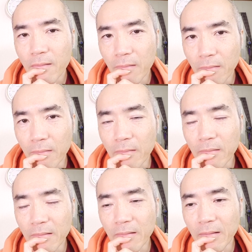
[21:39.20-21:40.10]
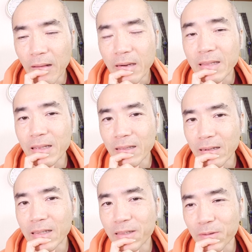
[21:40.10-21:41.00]
うんありだな
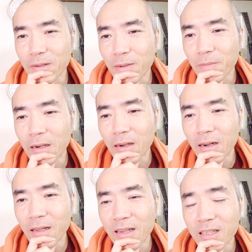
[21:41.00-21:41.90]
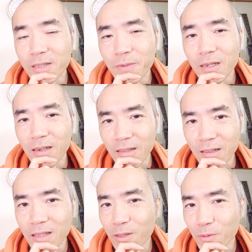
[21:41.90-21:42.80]
ありっていうかまああれが一番か
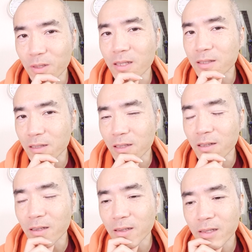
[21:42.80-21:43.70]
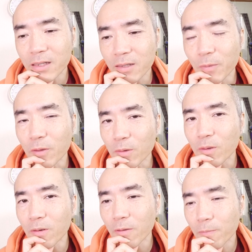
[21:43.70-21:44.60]
なってとこですね今んと
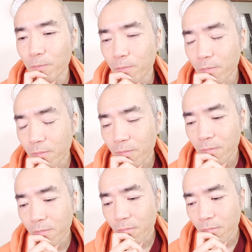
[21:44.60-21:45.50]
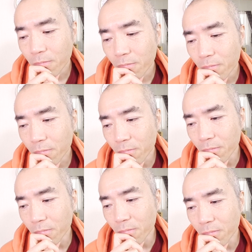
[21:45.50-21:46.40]
こう
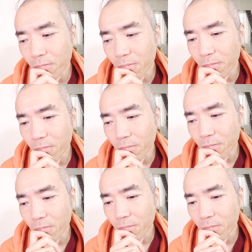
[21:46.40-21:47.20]
ん